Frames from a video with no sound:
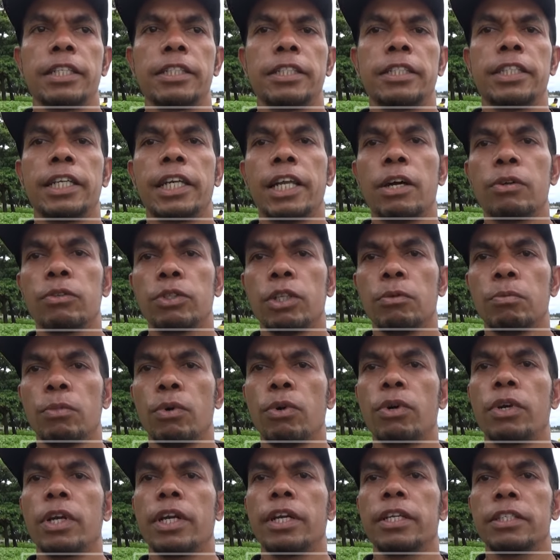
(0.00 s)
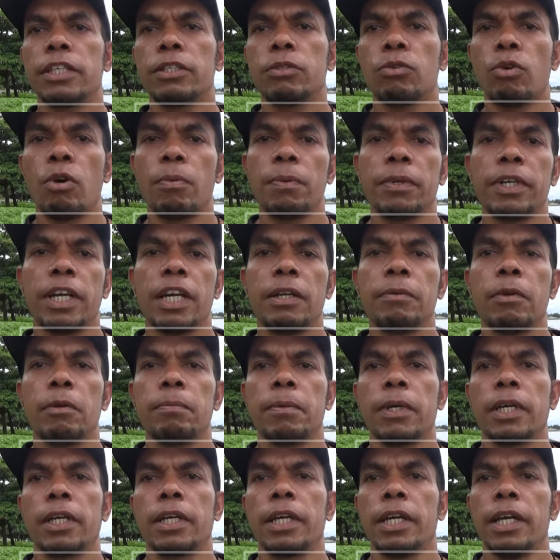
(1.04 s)
sedang timur anesan dua men dan ne ba
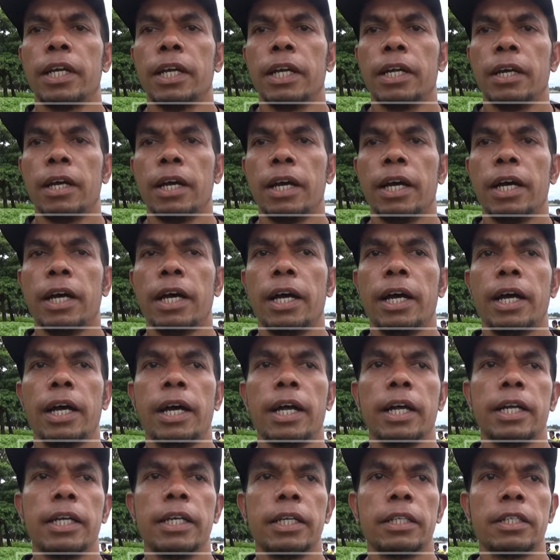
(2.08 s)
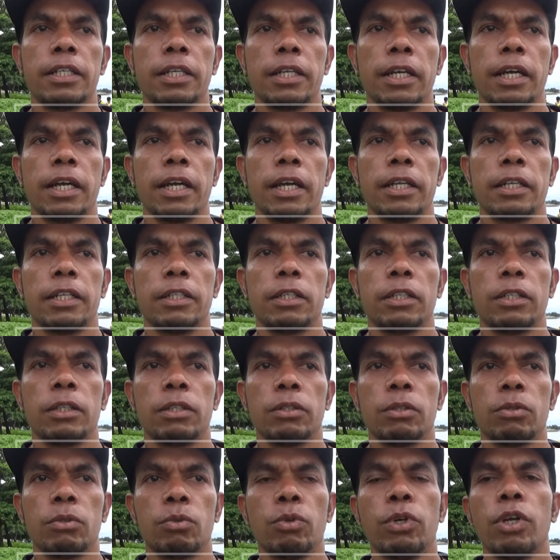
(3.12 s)
mak ah,
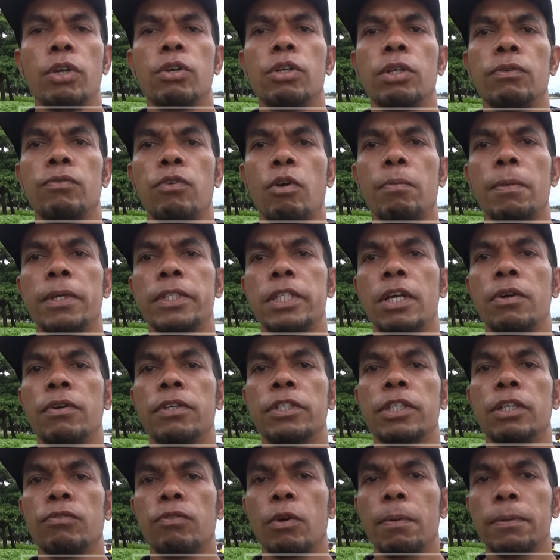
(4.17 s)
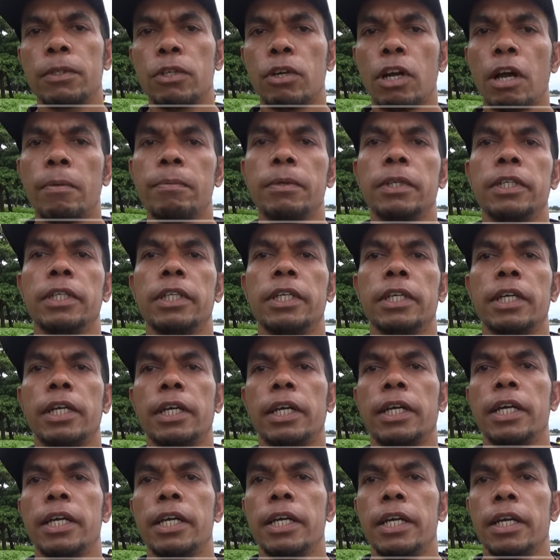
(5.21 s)
tuir uniformasang sen uniformasang ami
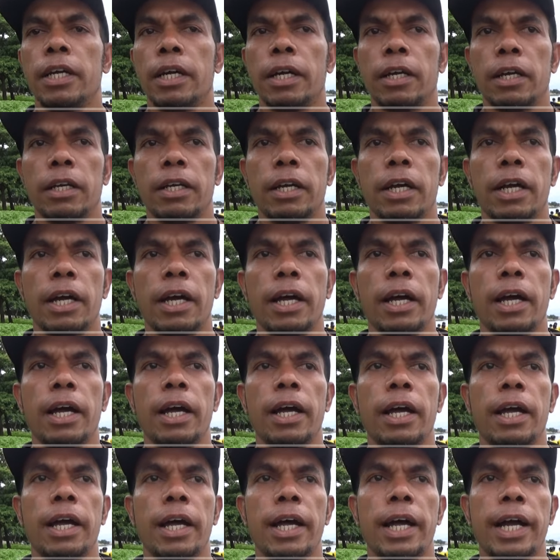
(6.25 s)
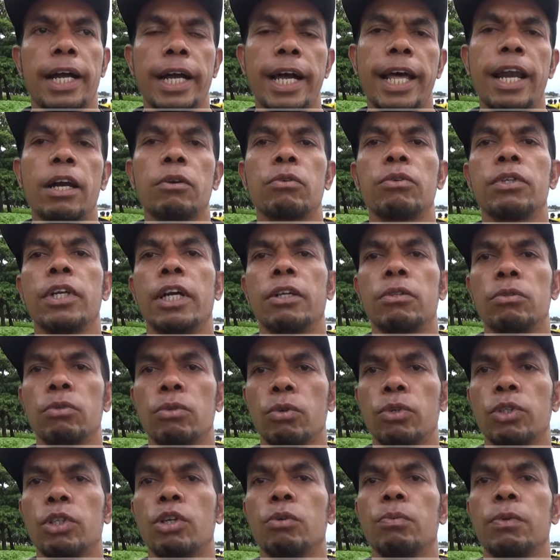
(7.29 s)
ah, carabine a tout
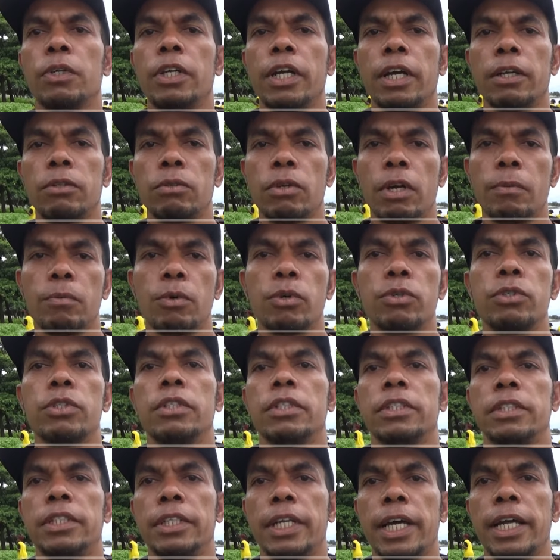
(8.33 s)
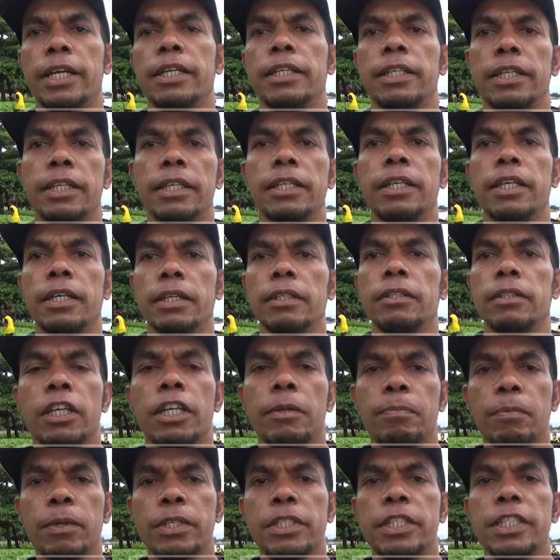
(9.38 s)
contribué à vraiment sidari di didan
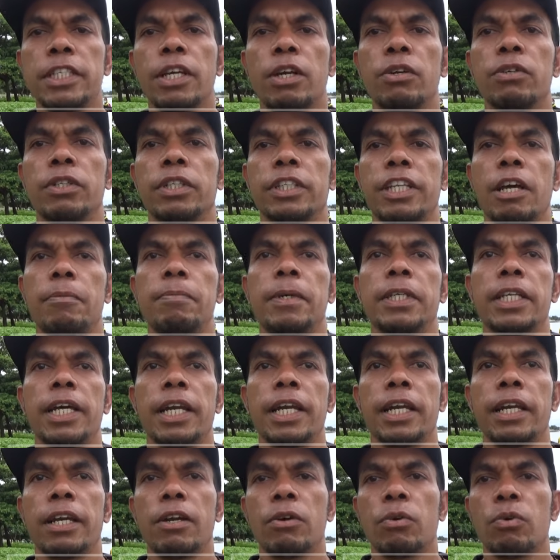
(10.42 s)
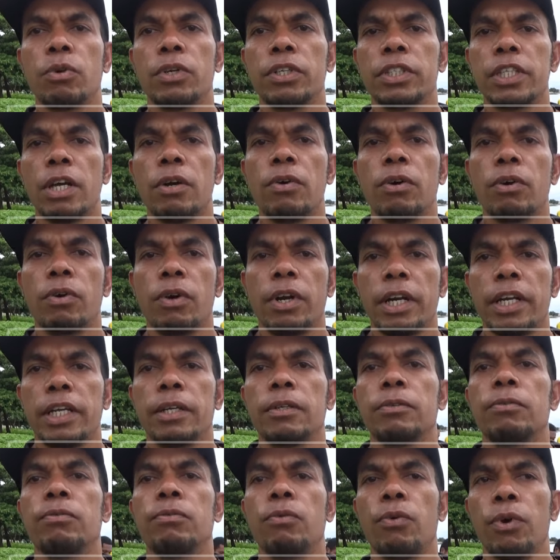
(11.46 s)
ne préciser ni tambay tare da ko ni sango gorani
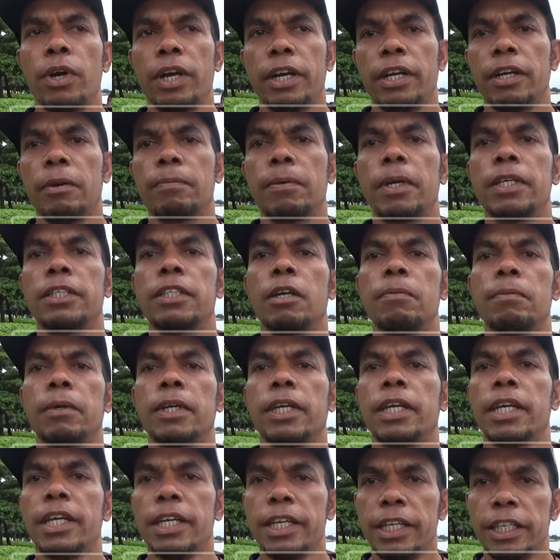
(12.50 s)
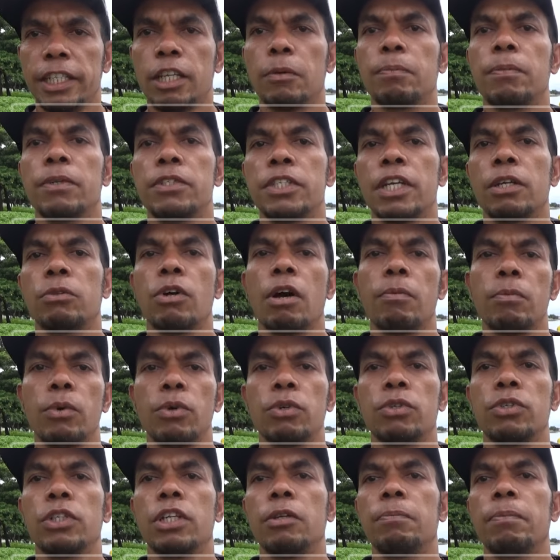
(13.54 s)
ko yer de mais ne be préciser ko amo
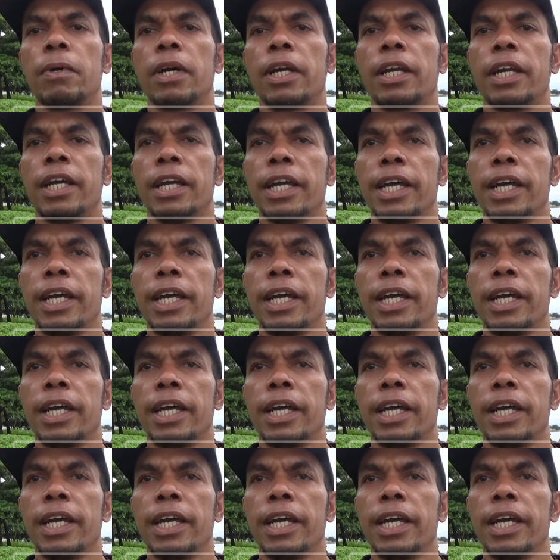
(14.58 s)
ni par